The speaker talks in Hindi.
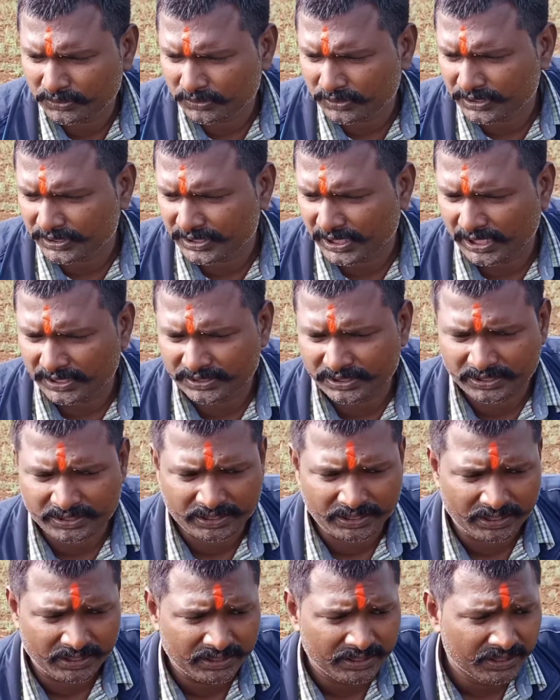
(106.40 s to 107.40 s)
जो कीटनाशक
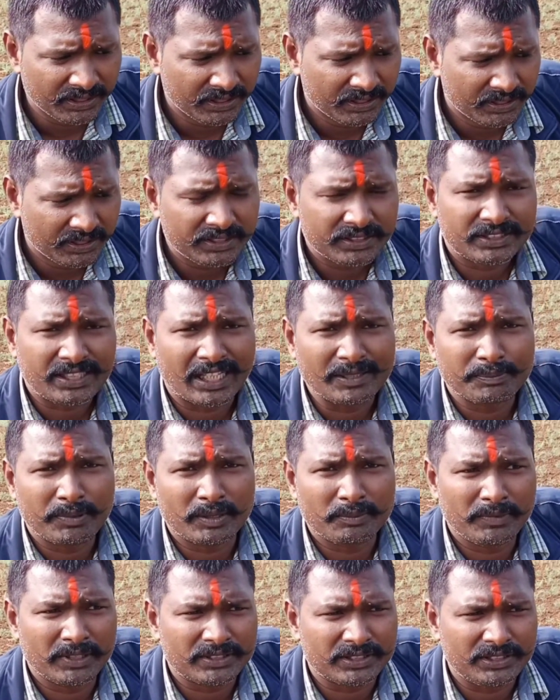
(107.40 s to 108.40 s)
है
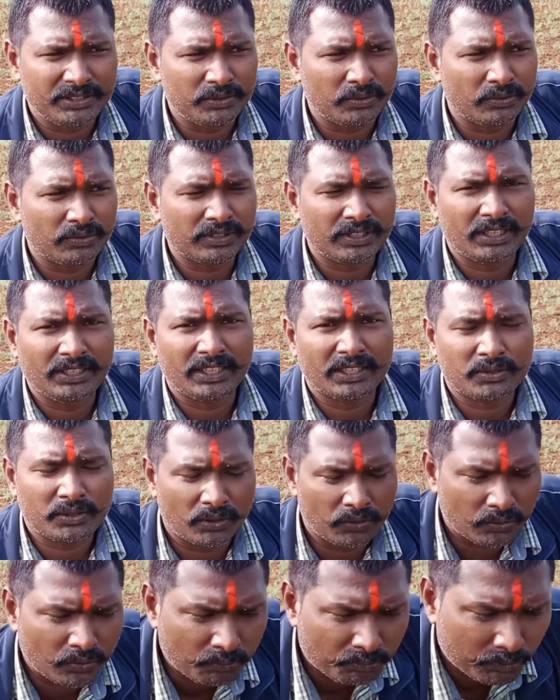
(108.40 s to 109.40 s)
साइपर मेथरीन हो गया या
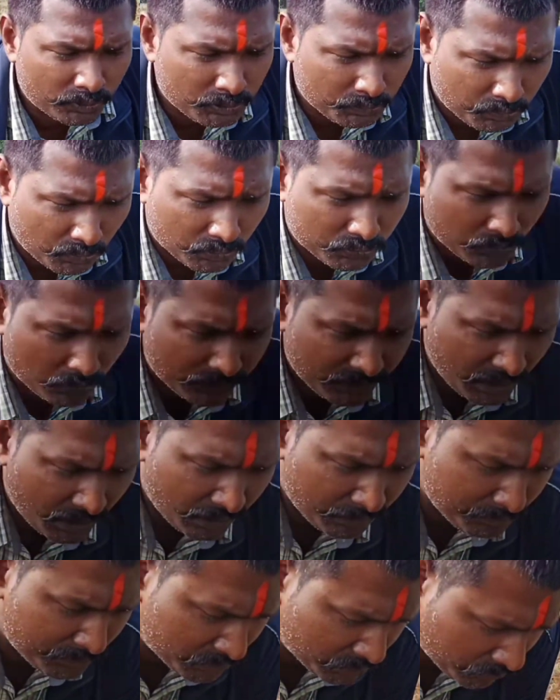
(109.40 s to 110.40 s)
क्लोरोपोरिफोस हो गया
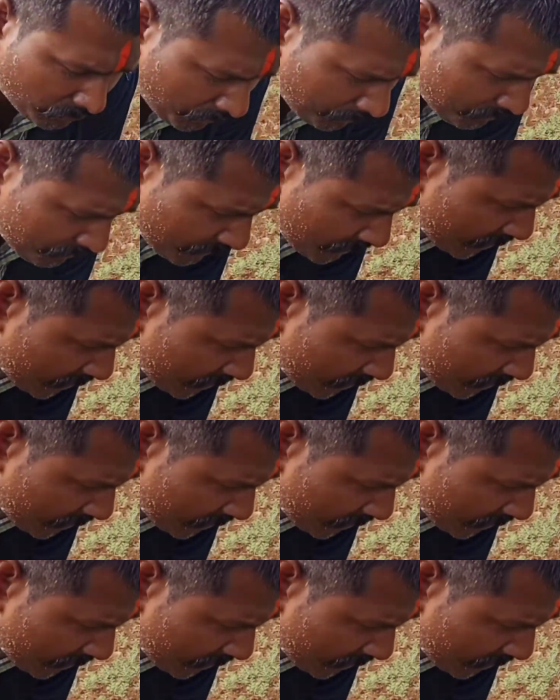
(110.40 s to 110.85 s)
हम इसको